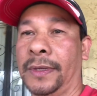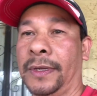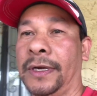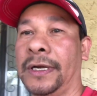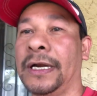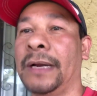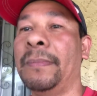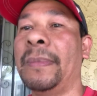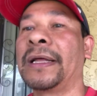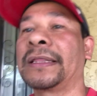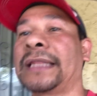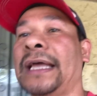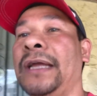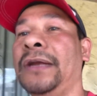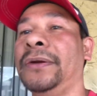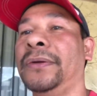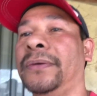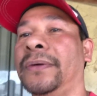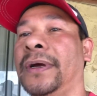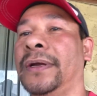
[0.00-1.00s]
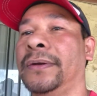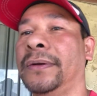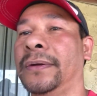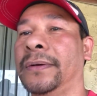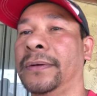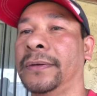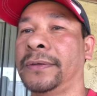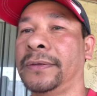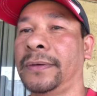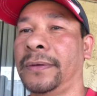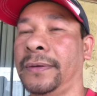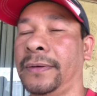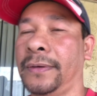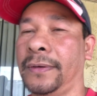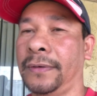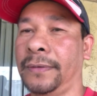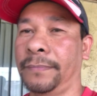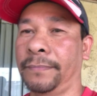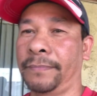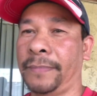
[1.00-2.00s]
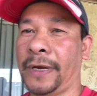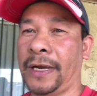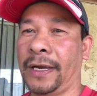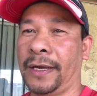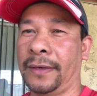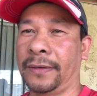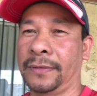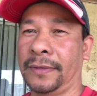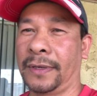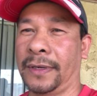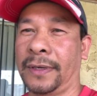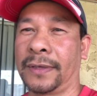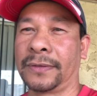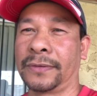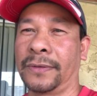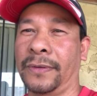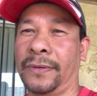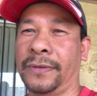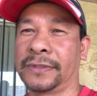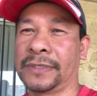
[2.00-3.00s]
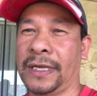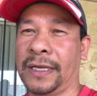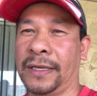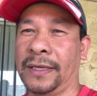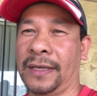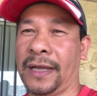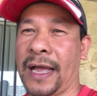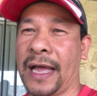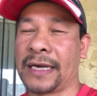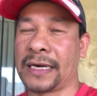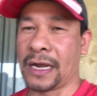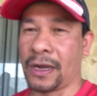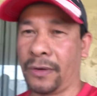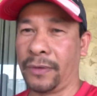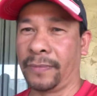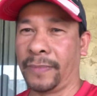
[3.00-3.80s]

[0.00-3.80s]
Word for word: namatay nung ano, yung pang, nung, nung isang araw.